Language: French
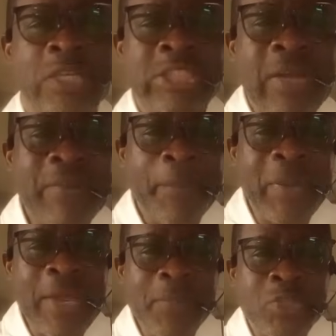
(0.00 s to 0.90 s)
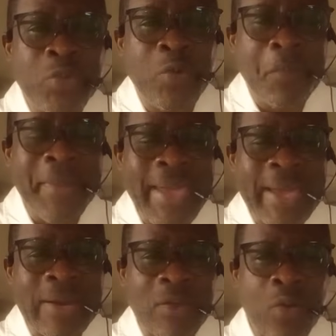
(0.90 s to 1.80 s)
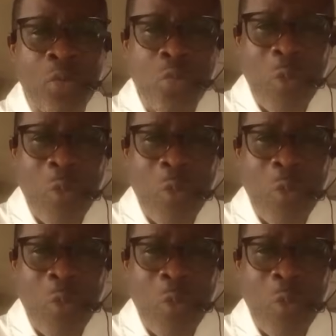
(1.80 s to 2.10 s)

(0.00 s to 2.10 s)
J'avais appelé monsieur le maire quand le